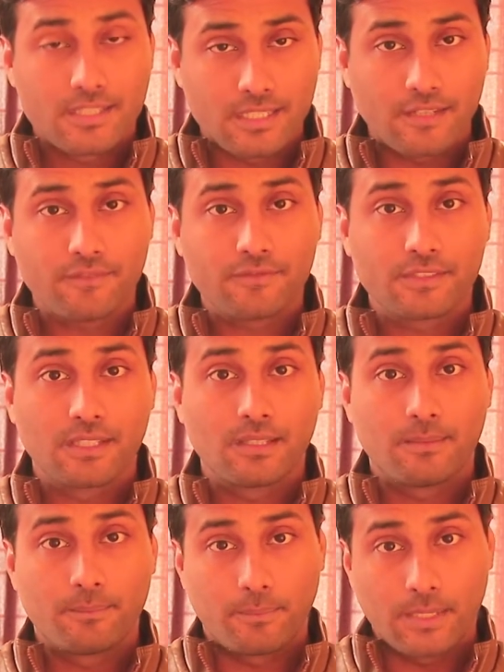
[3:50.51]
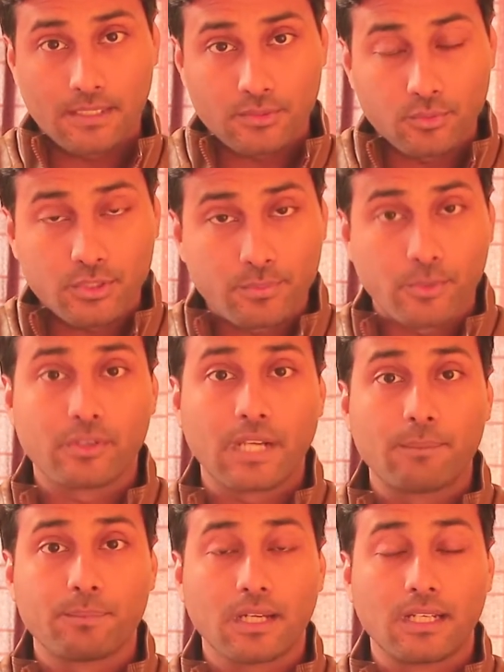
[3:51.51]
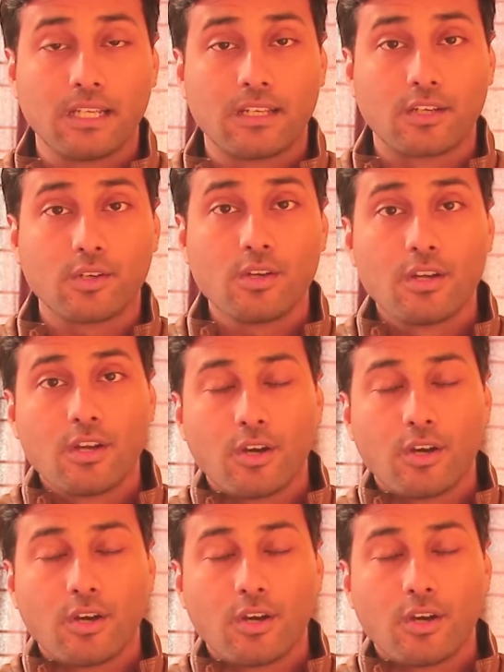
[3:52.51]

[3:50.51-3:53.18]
शिफ्ट प्लस उस प्रोग्राम पर क्लिक करो